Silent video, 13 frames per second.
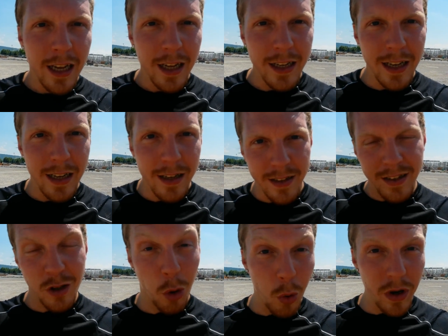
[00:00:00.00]
eine
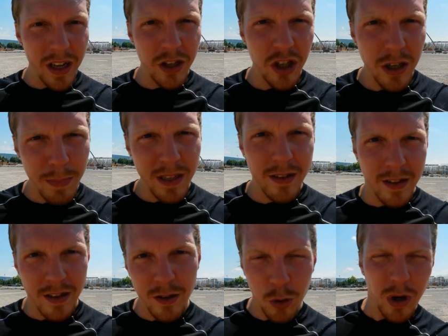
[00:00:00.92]
Zitrone
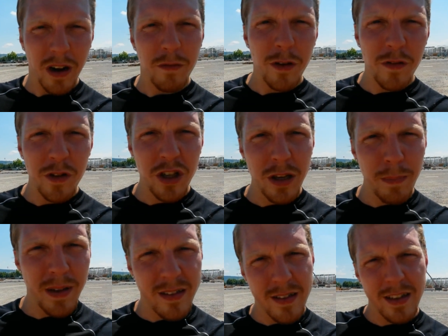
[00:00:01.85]
stibitzt, Zuckerwürfel stibitzt,